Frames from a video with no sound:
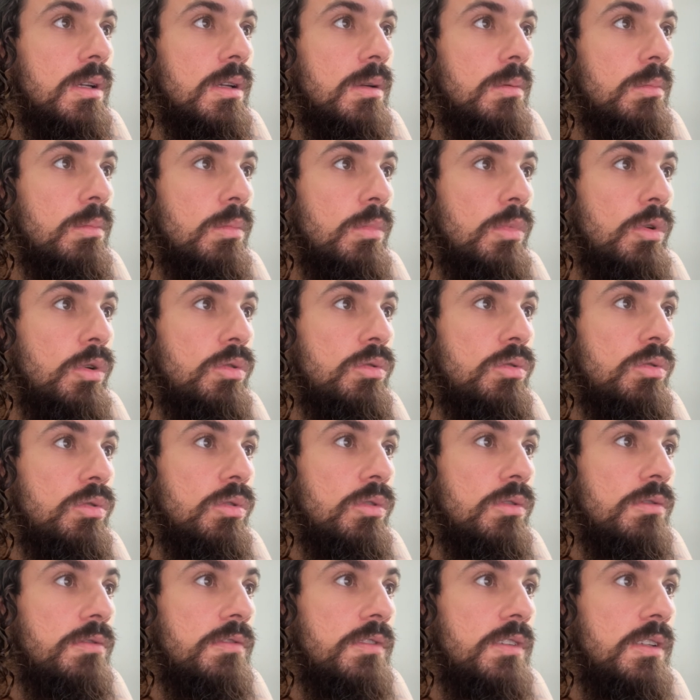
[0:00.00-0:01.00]

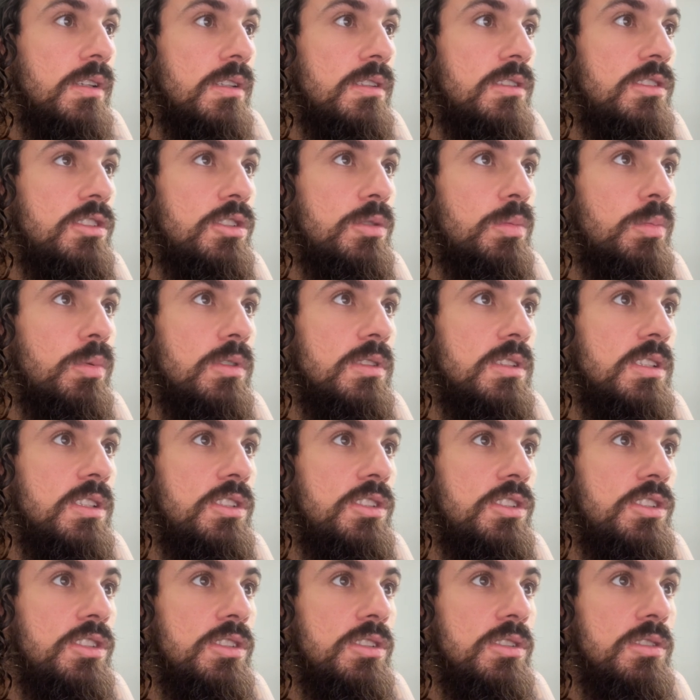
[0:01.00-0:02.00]
Bluetooth e
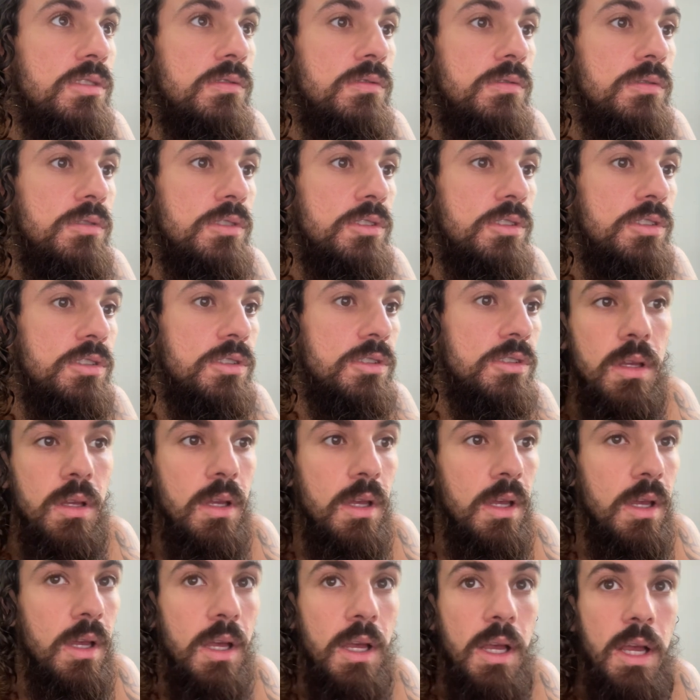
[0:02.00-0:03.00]
dispositivos.
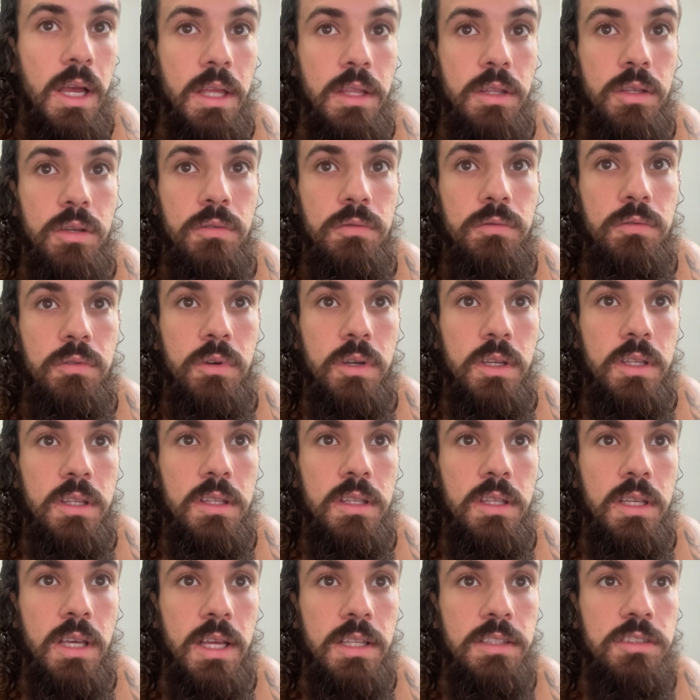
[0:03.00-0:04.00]
Aí eu vou
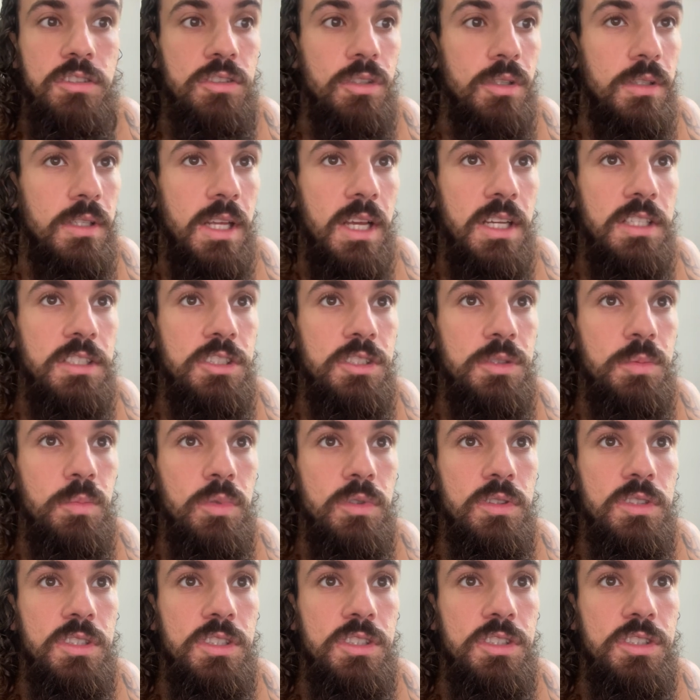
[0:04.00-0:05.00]
aqui adicionar
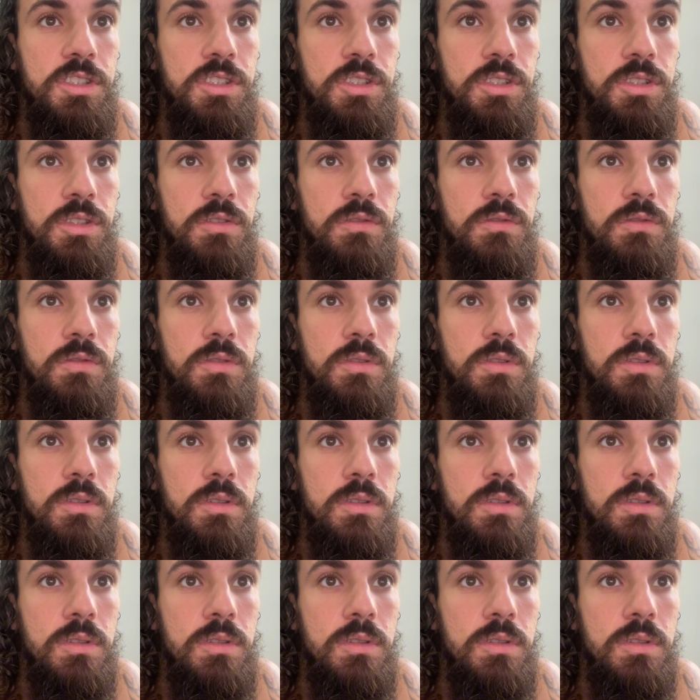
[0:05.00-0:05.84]
dispositivo